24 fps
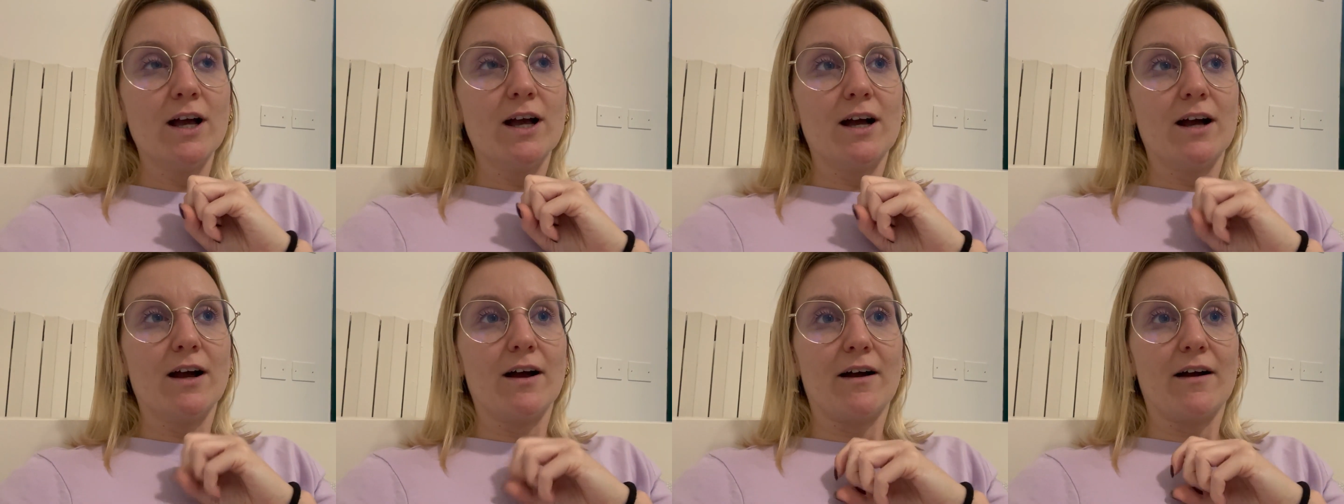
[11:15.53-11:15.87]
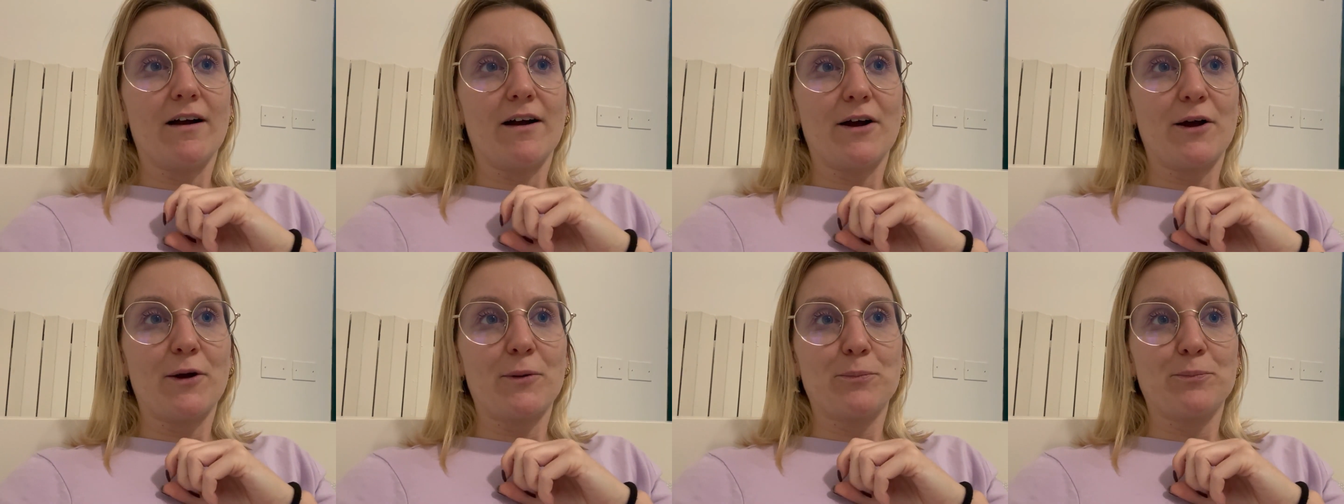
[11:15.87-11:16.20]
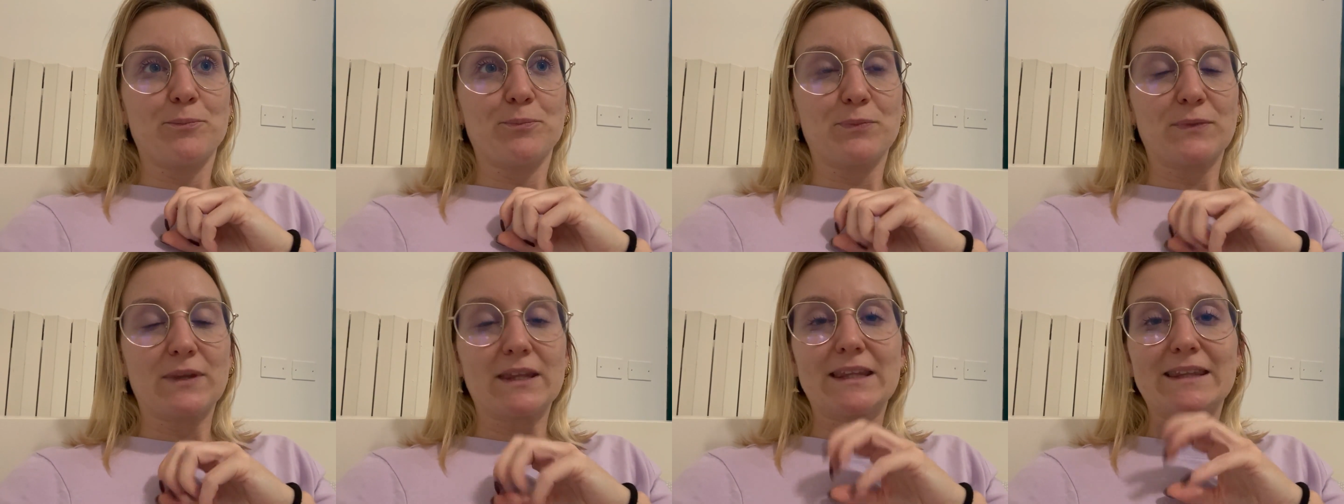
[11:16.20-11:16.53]

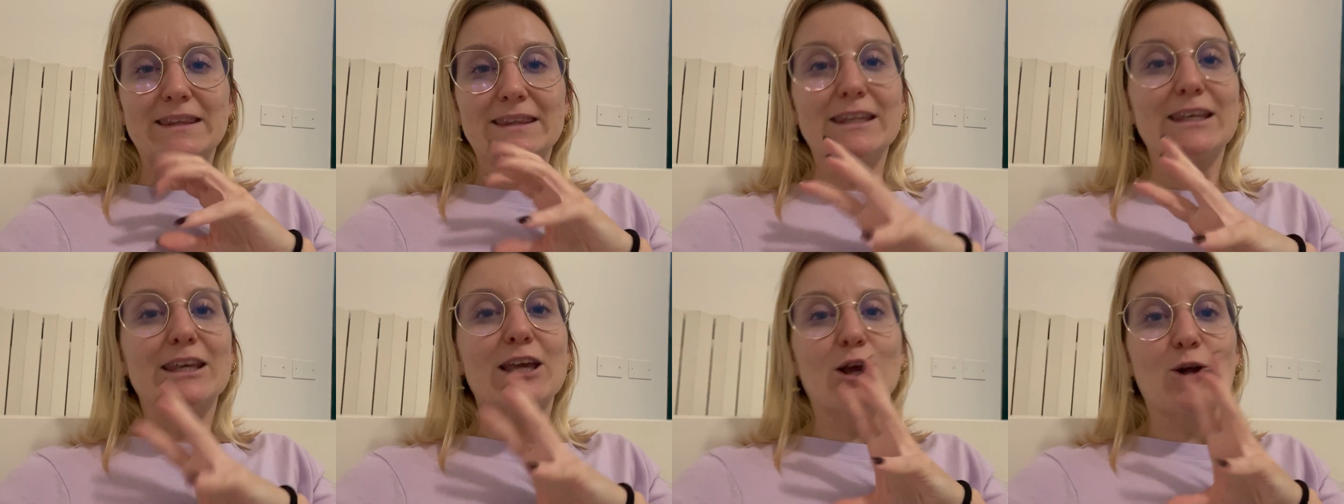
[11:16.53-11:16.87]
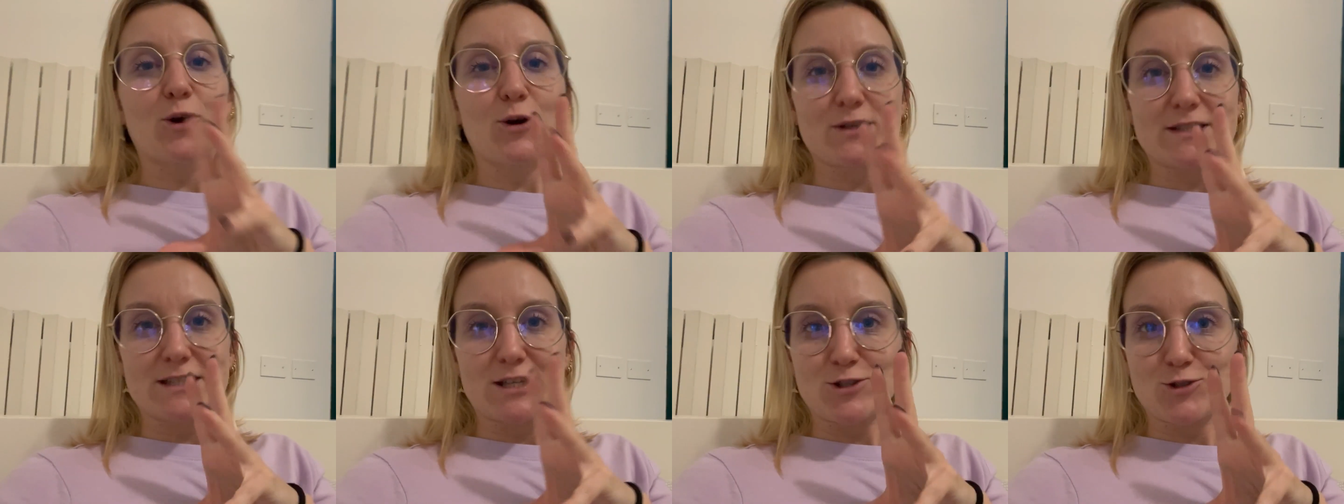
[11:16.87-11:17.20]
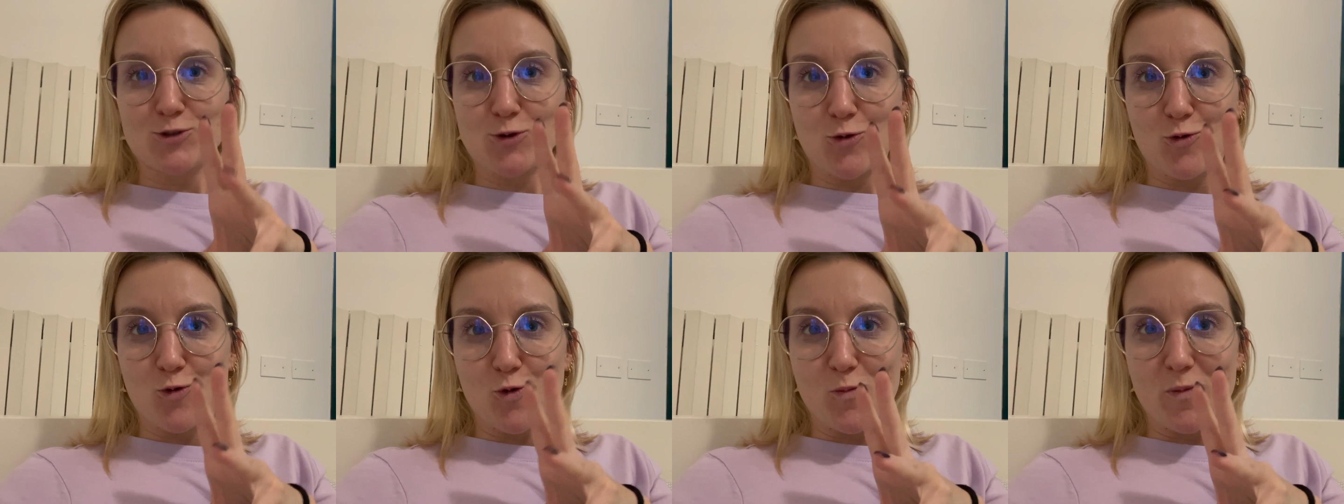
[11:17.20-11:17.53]
ehm, di che cosa
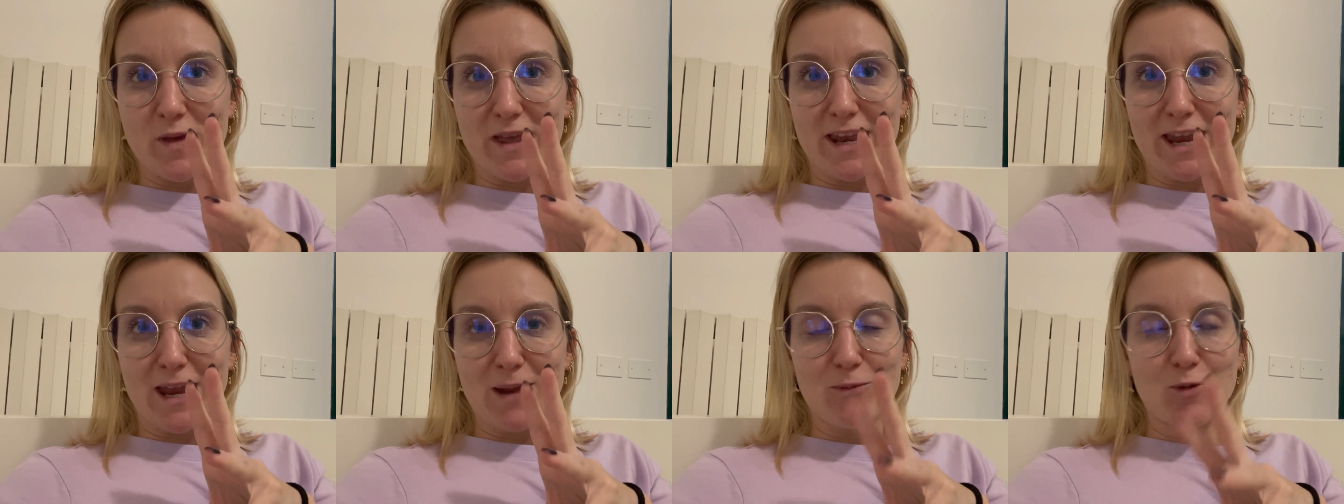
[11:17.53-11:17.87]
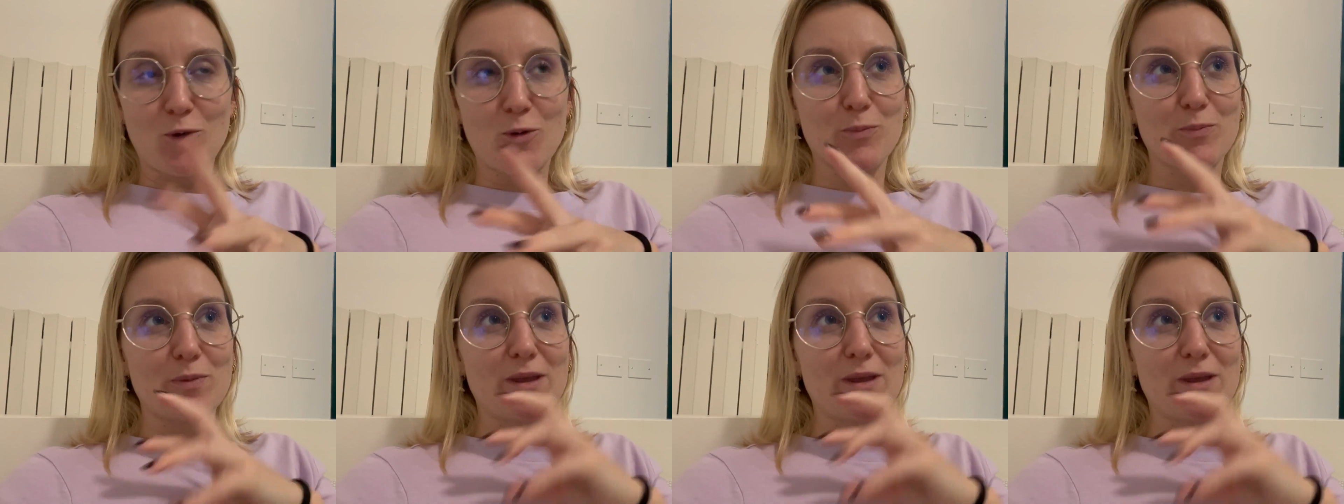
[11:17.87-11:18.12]
ci occuperemo.